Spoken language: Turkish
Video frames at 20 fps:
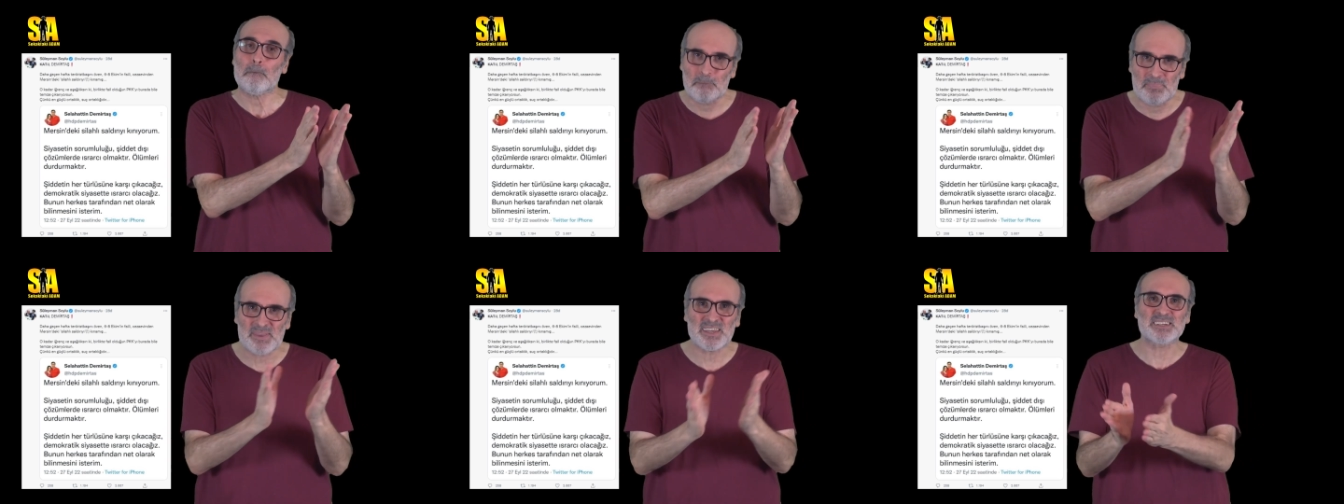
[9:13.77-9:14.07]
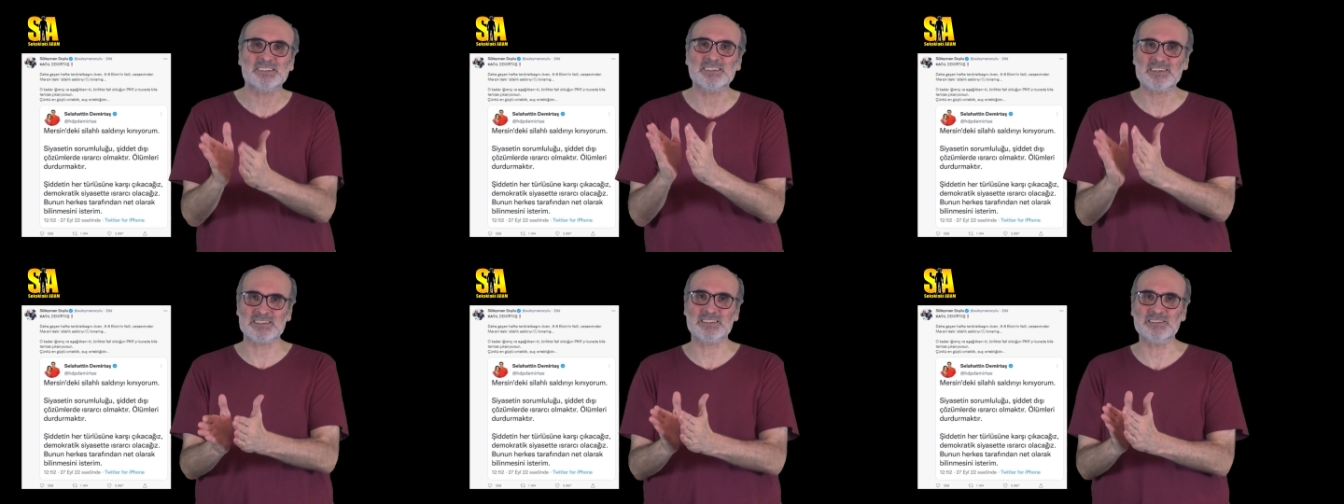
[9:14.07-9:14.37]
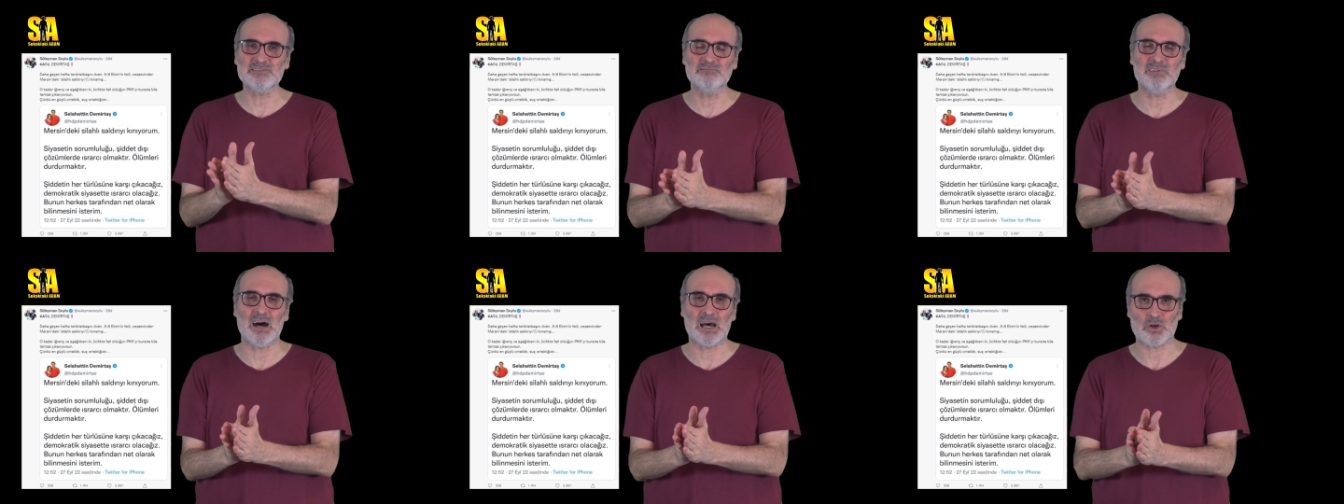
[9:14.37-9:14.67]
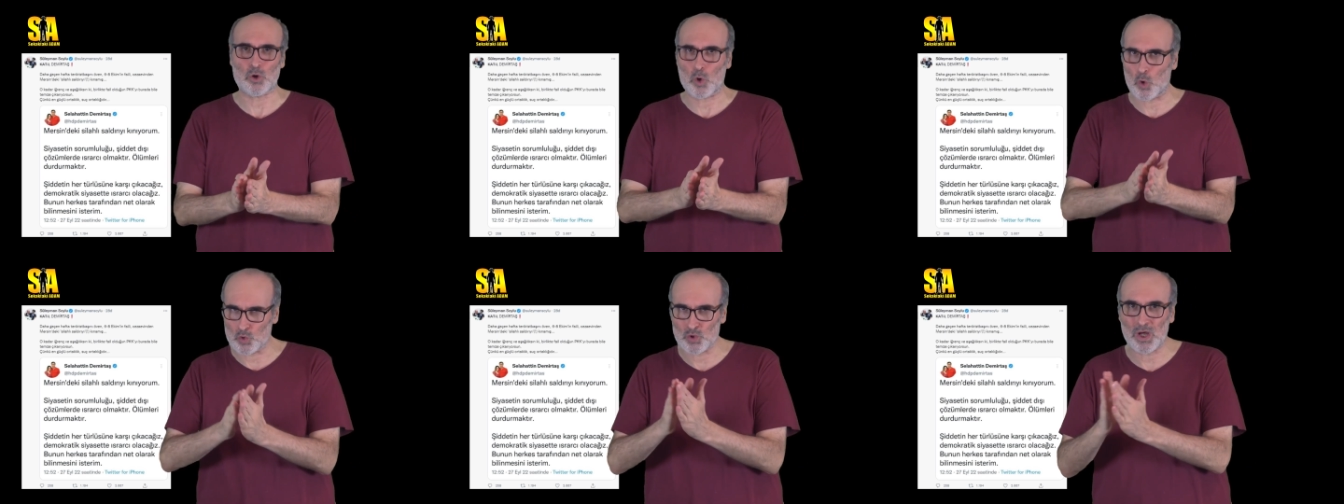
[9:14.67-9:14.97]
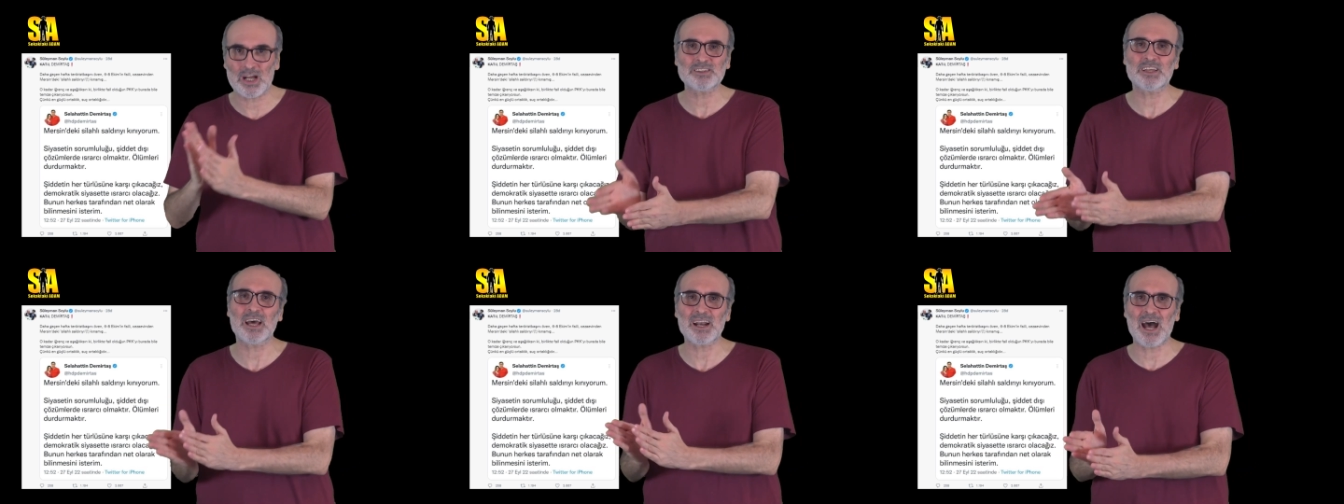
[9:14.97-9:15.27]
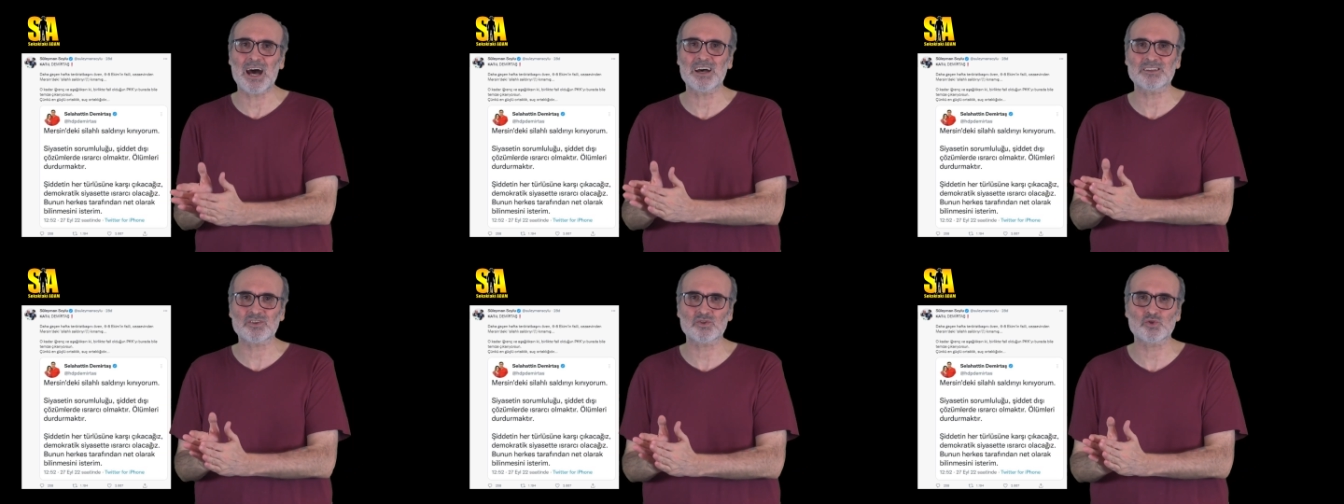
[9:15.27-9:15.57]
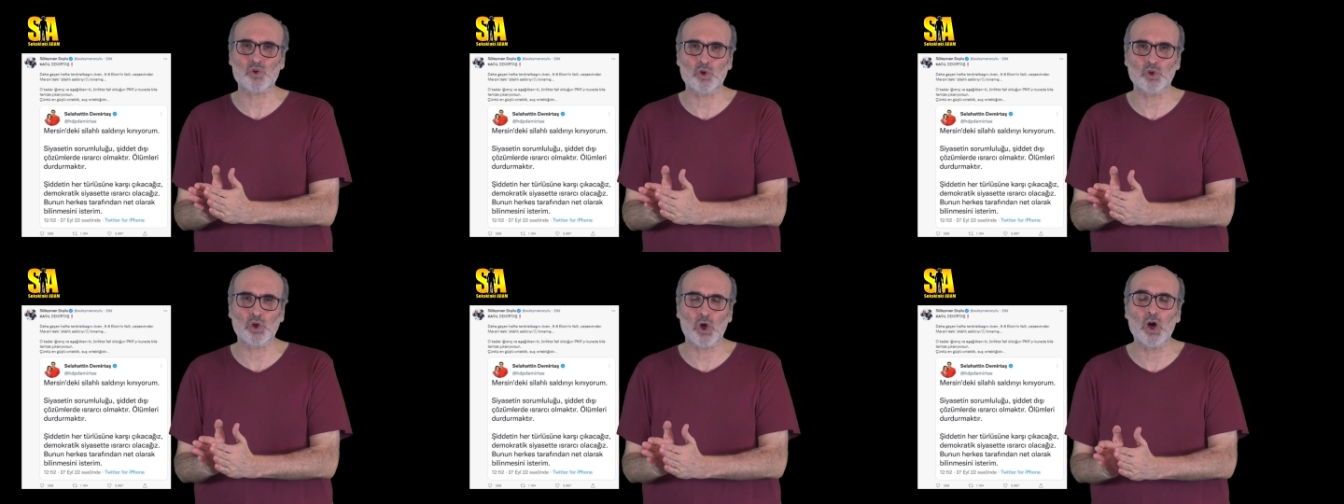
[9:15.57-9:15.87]
bir kısım var. Onlar da
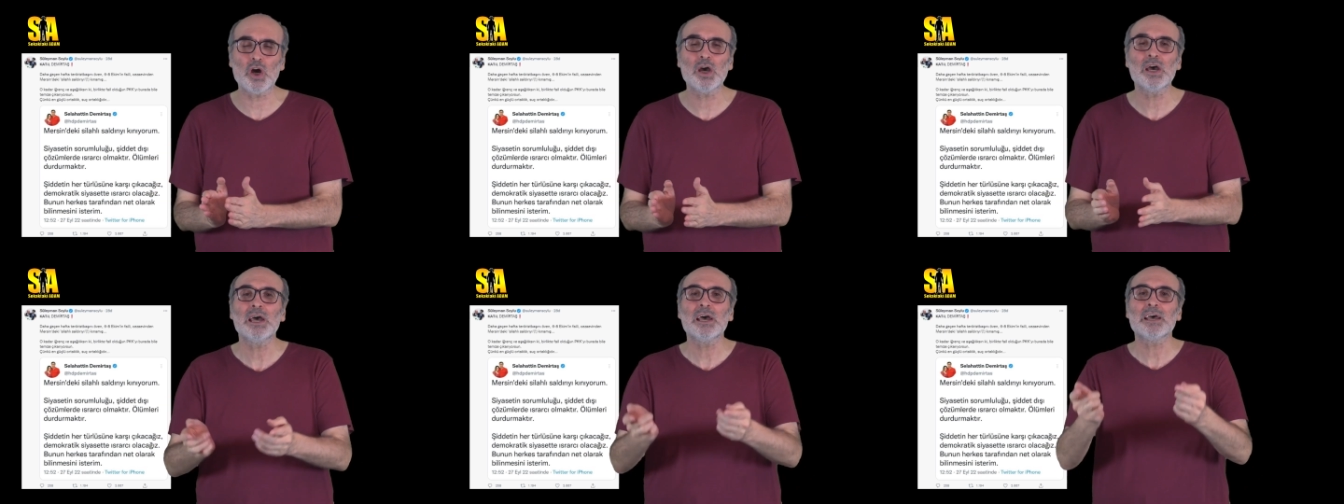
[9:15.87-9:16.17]
rahatsız oluyor.